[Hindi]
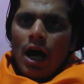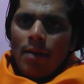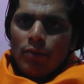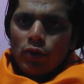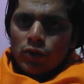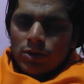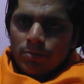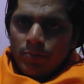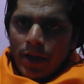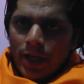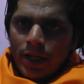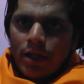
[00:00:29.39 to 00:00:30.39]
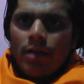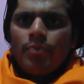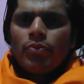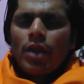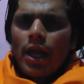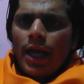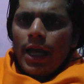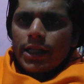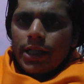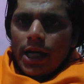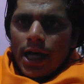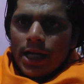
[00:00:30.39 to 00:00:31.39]
अब उस पर
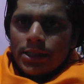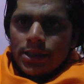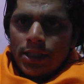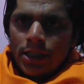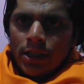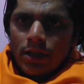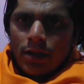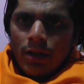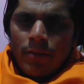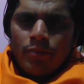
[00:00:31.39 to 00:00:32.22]
ऐतिहासिक